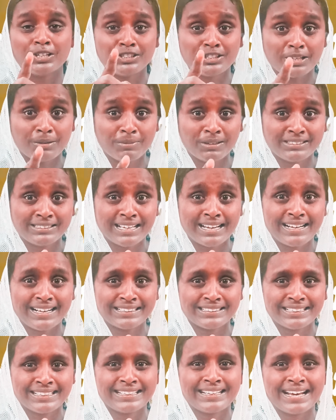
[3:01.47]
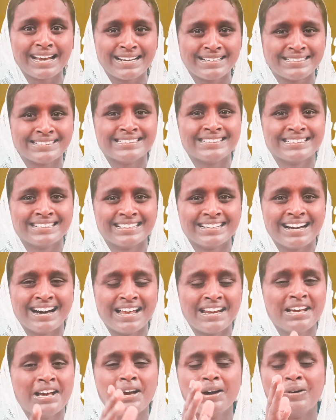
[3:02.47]
உங்கள் ஜெபத்தை கத்திர கேட்டு
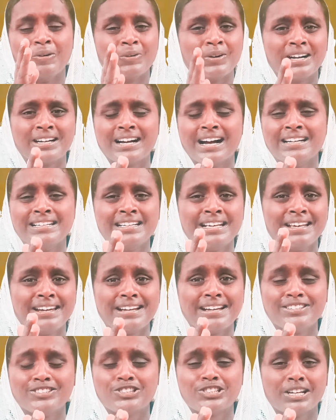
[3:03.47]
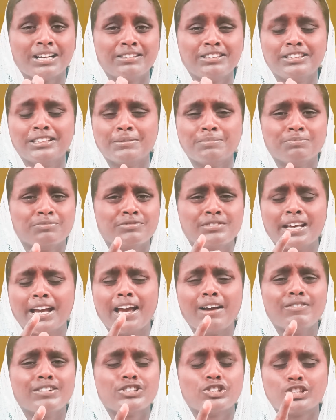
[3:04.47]
இருக்கிறார் உங்கள் கண்ணீரின் சத்தம்
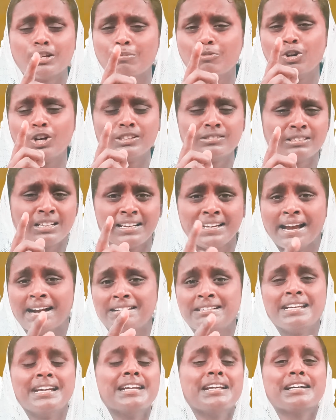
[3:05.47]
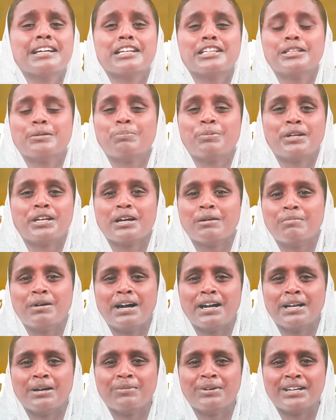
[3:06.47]
தேவ சமூகத்தில் எட்டி இருக்கிறது
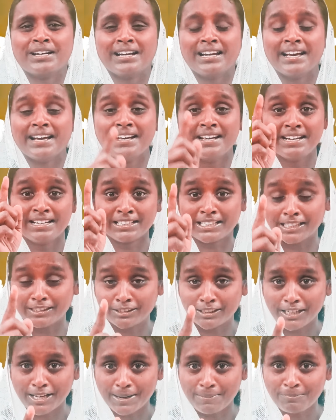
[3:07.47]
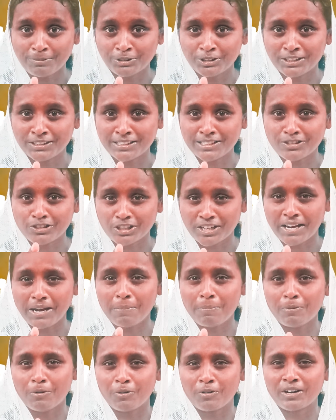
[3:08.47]
பிரியமானவர்களே கத்திர அற்புதத்தை
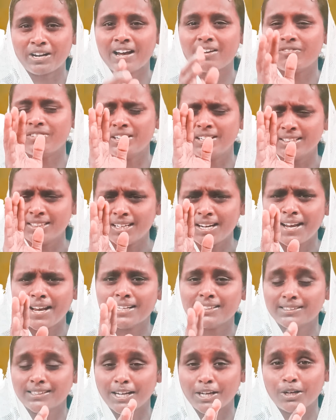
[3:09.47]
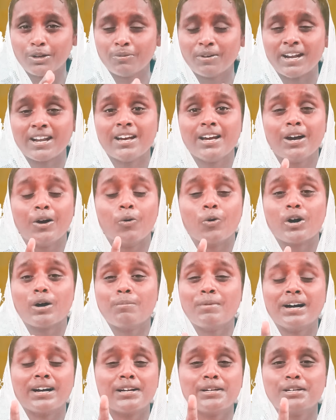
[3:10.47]
செய்ய போகிறார் விடுதலையை தருவார்
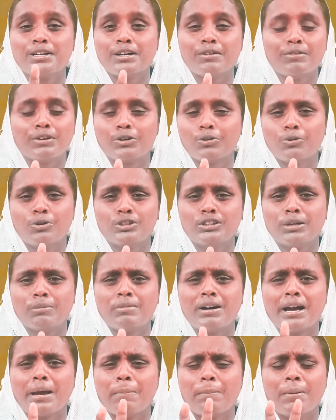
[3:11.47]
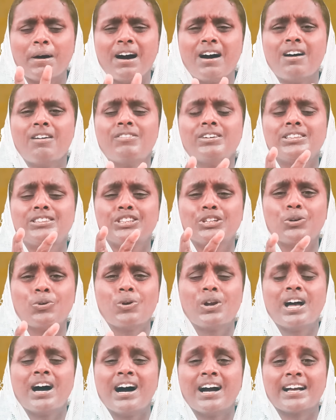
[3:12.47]
உங்கள் மகனுக்கு விரோதமாய்
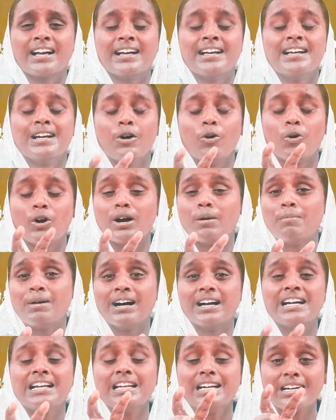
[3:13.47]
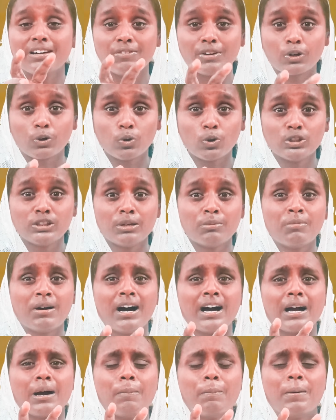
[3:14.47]
பாவத்துக்குள்ளாக உங்கள் மகளுக்கு
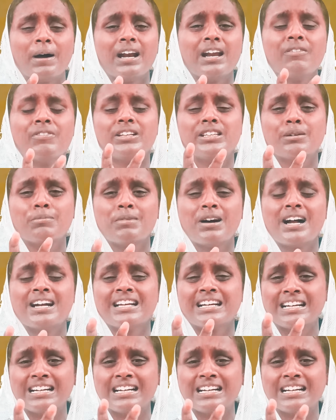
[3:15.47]
விரோதமாக பலவிதமான